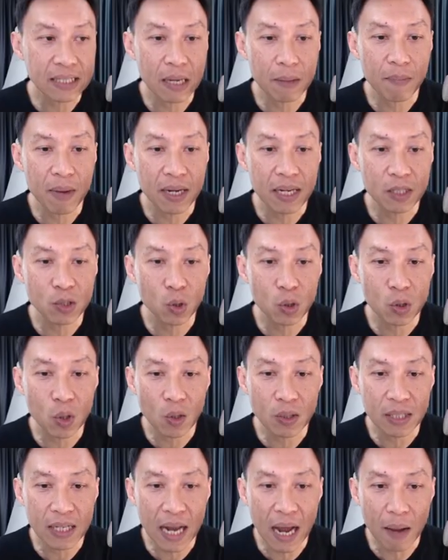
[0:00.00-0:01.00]
เสร็จมาที่ชุด
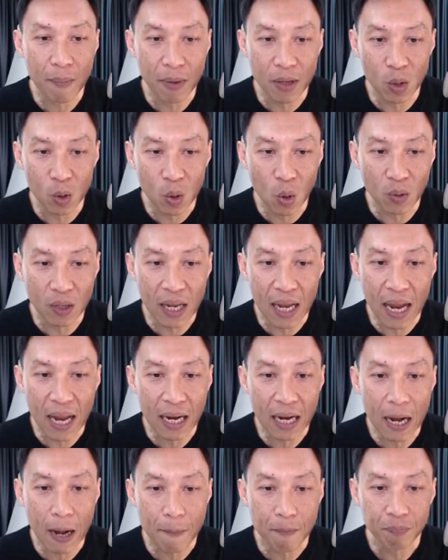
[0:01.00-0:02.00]
โฆษณามันอยู่ตรงนี้เอ
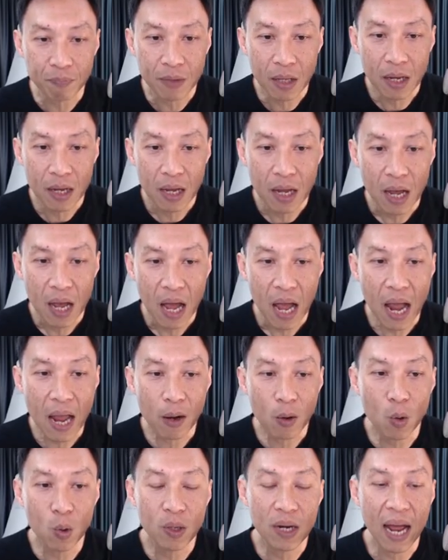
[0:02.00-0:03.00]
งครับให้
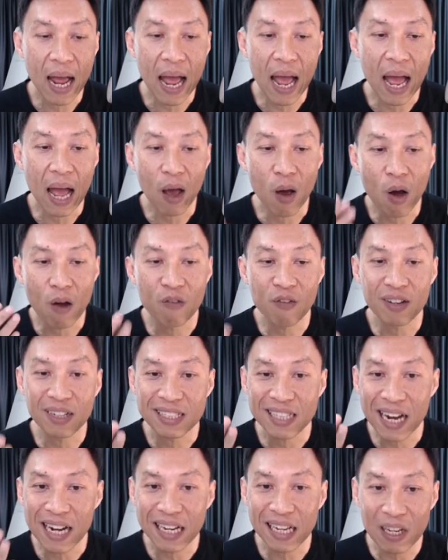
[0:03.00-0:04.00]
คุณหา
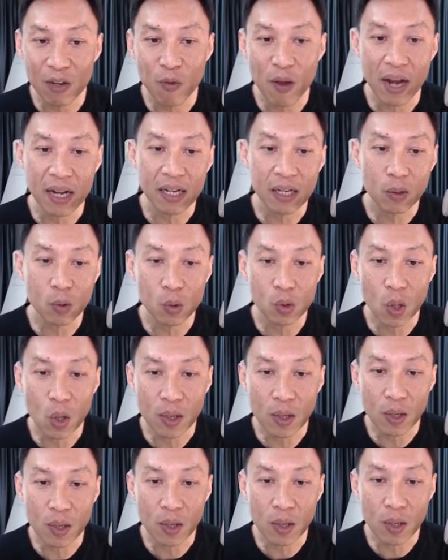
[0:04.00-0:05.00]
conversion event ที่คุณ
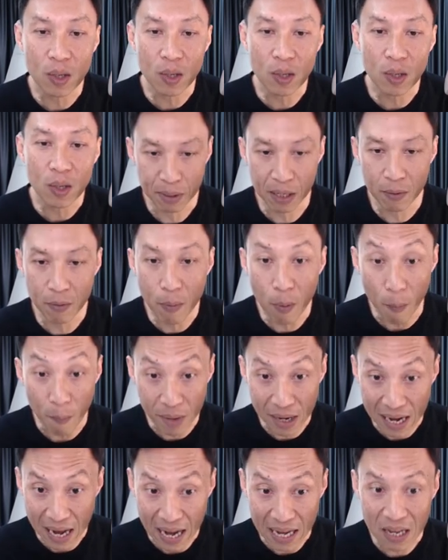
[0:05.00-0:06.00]
ต้องการเพื่อนว่าผม
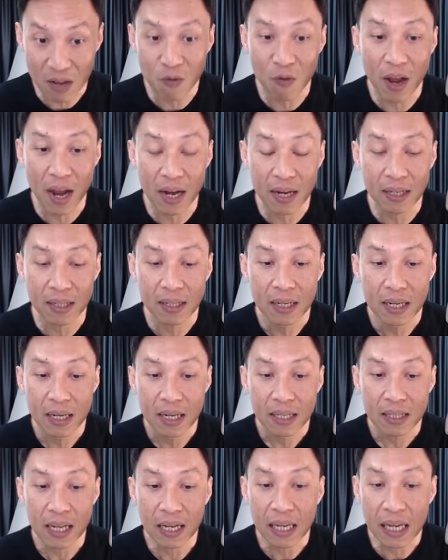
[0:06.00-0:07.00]
มีหลาย event
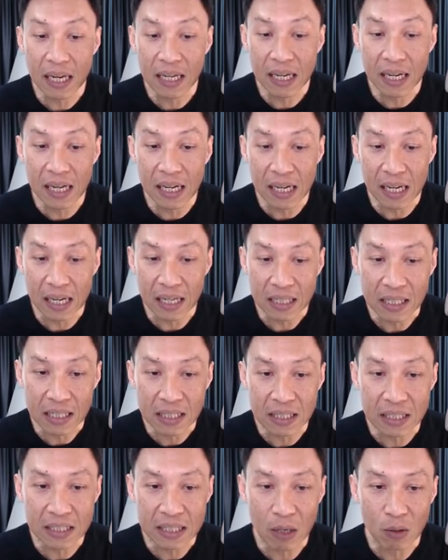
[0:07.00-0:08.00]
ตะกี้นี้ lead ก็
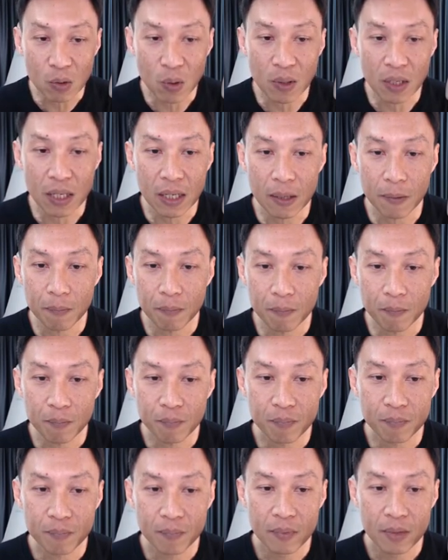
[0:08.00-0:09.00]
คือเจ้าตัวนี้
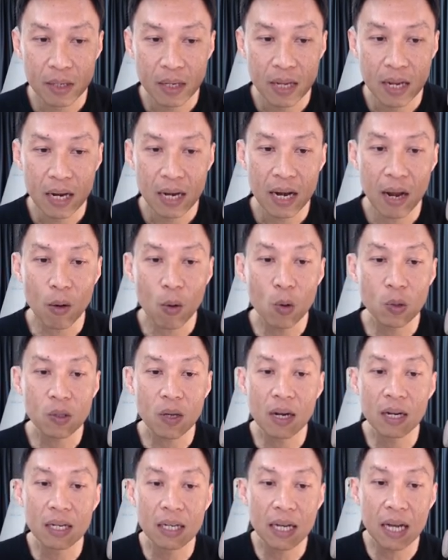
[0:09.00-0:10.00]
แล้วคุณ
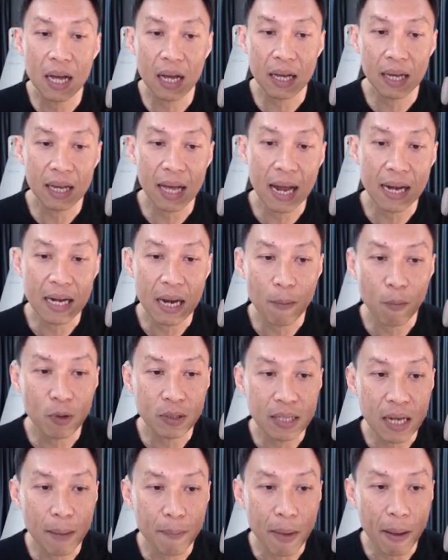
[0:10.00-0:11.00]
ก็เลือกการทำโฆ
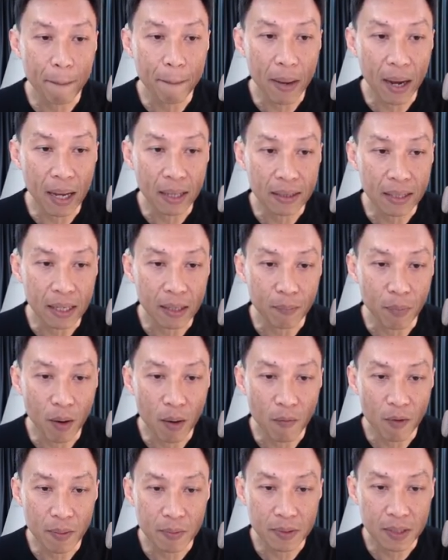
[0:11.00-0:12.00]
ษณาแบบปกติขอ
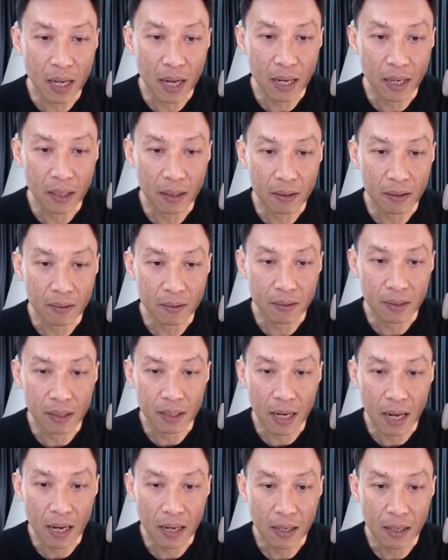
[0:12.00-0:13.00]
งเว็บไซต์ขอโทษที
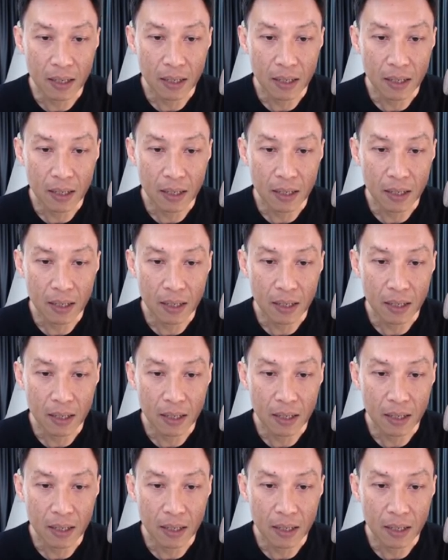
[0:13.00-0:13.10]
นะ